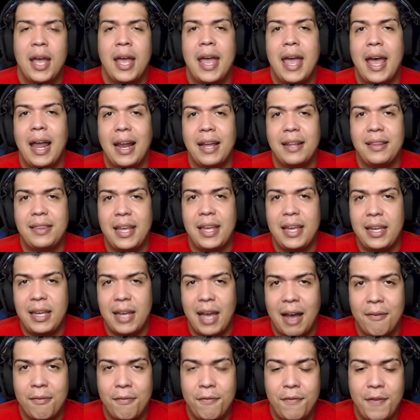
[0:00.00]
ela tem
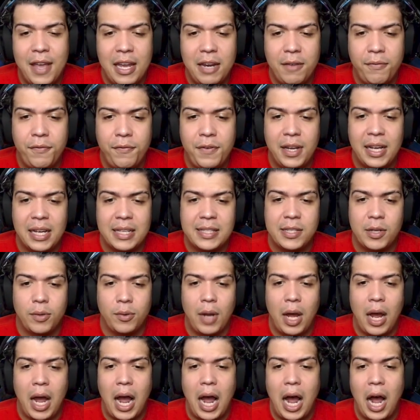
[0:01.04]
a verificação
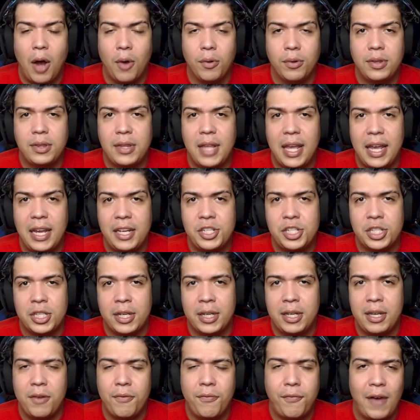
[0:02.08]
na Authentic
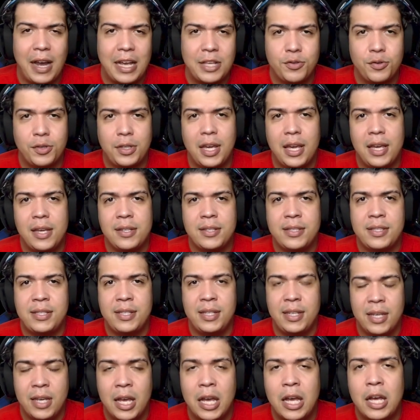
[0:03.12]
que faz o
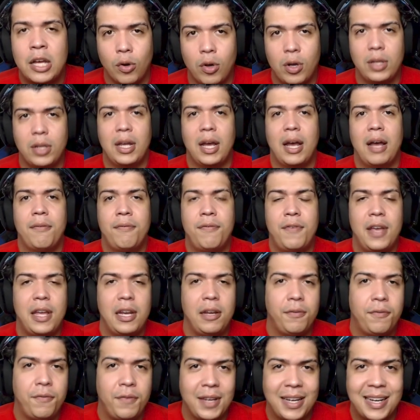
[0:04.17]
KC, toda a
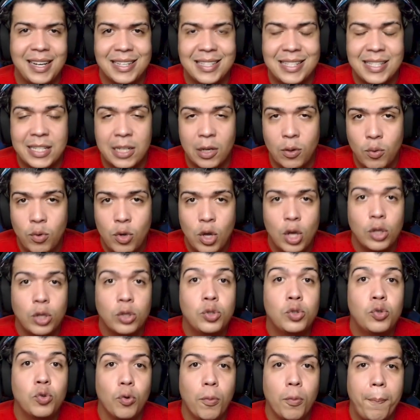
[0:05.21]
verificação
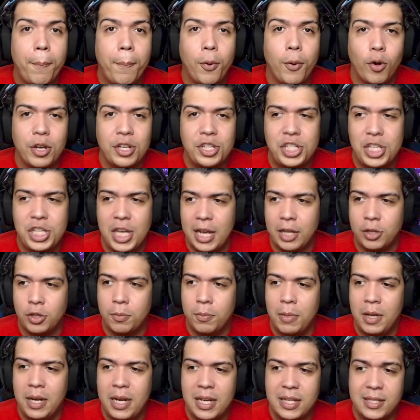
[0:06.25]
do projeto,
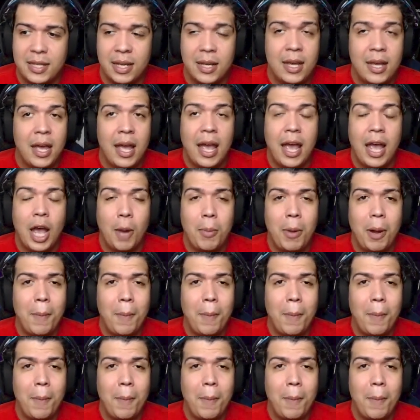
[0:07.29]
beleza? É